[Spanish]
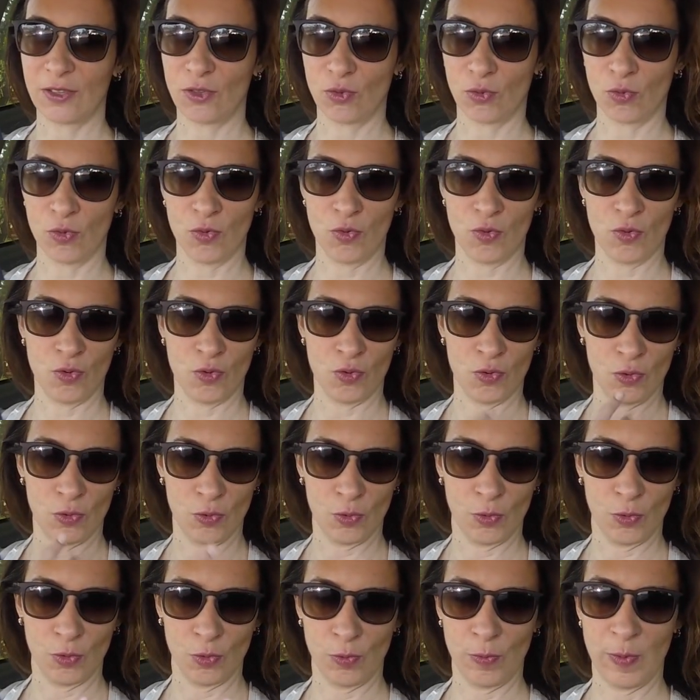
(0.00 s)
de
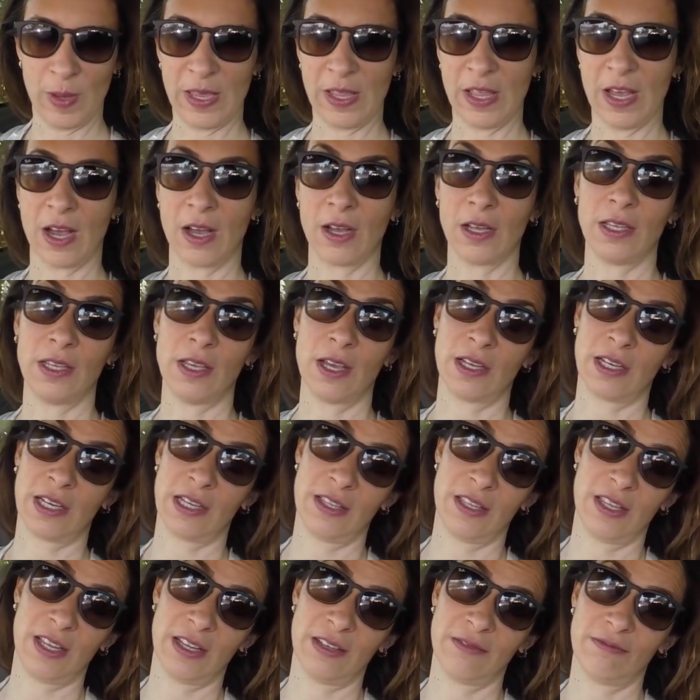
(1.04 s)
tu vida y hay
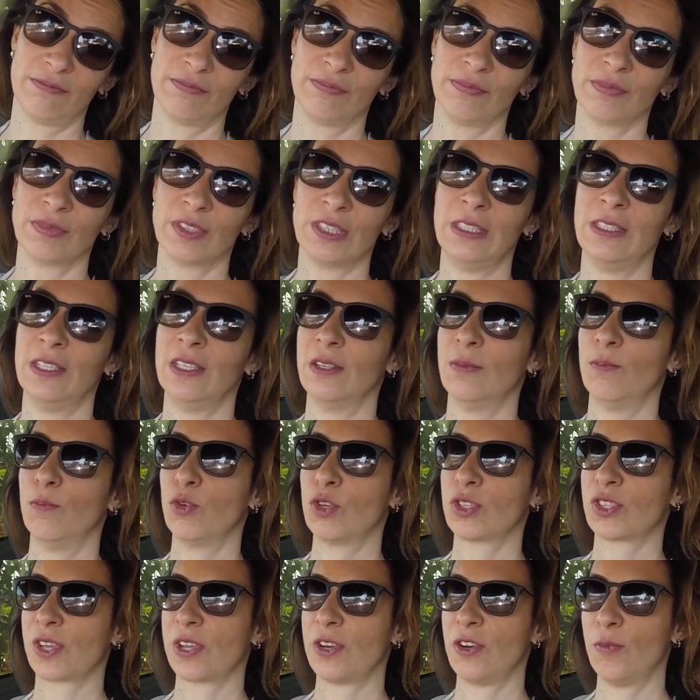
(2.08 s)
gente
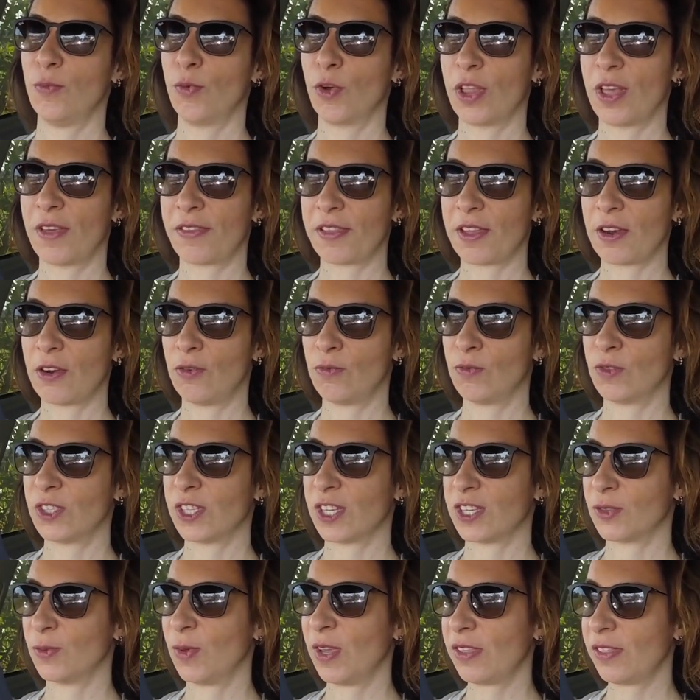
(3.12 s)
pues que no puede hacerlo
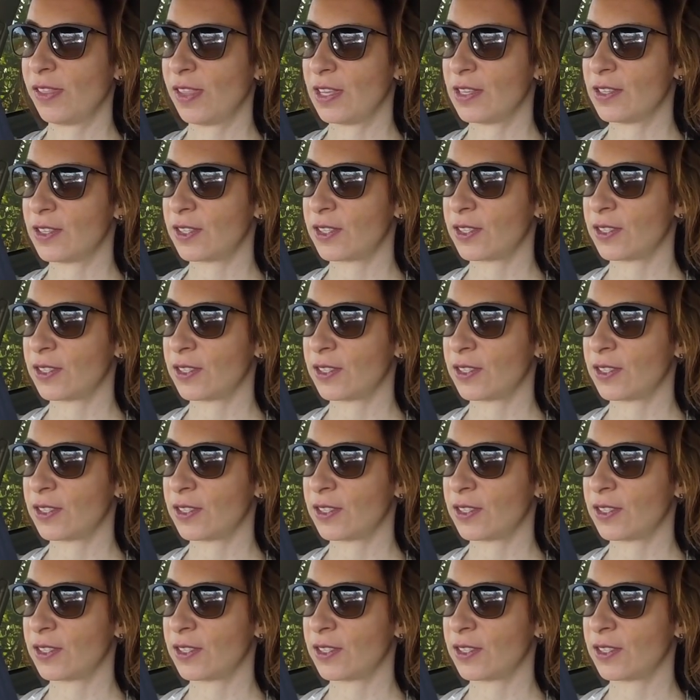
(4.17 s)
muchas veces.